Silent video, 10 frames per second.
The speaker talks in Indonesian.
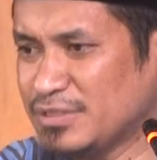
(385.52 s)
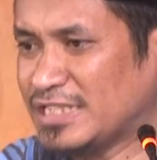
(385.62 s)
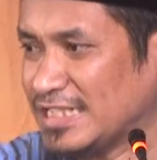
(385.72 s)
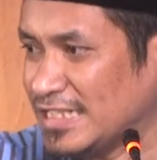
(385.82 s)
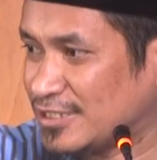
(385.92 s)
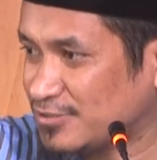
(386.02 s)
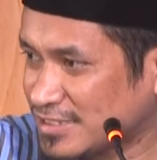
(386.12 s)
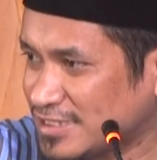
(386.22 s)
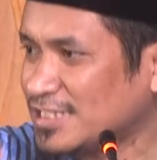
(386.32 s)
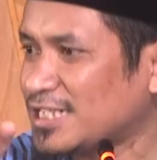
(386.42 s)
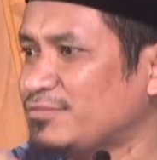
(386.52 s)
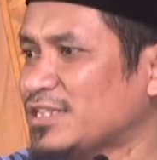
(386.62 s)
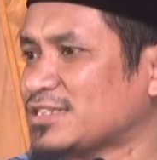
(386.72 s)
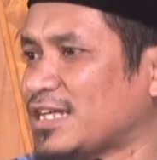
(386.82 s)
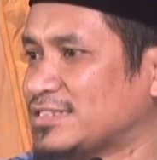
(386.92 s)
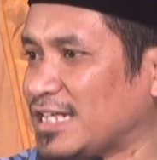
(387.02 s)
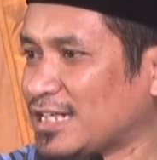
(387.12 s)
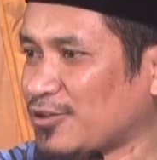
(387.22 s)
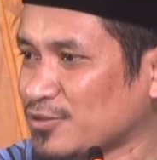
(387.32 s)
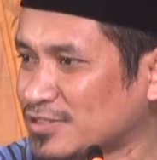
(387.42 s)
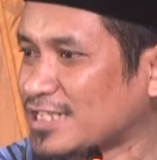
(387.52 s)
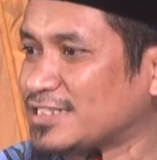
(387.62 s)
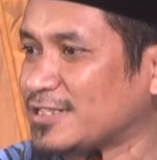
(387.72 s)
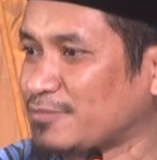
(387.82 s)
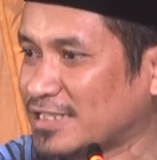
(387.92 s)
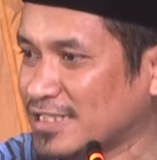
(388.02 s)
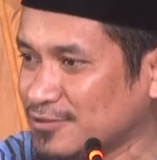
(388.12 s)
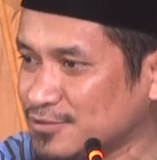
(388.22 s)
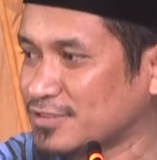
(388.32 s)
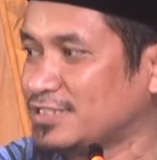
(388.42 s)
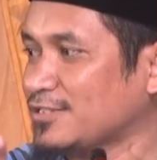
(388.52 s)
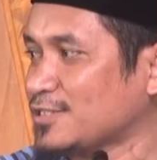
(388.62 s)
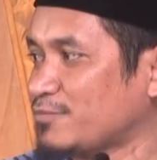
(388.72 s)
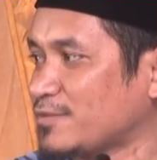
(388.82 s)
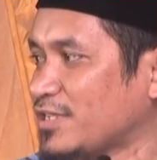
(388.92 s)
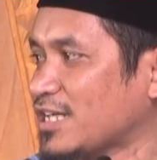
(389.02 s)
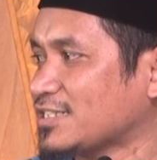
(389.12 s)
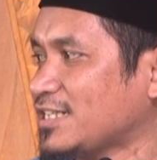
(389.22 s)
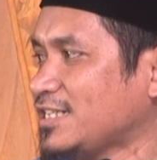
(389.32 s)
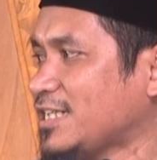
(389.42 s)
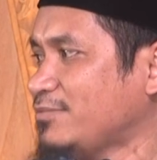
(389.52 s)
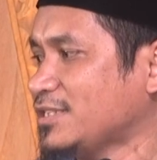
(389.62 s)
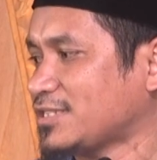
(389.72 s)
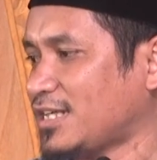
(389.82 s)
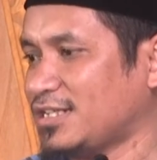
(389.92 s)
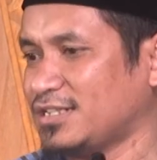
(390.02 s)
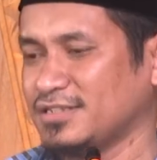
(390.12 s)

Mikir itunya saja nggak bisa. Jalan otak yang pakai untuk dia untuk berpikir saja dia nggak bisa.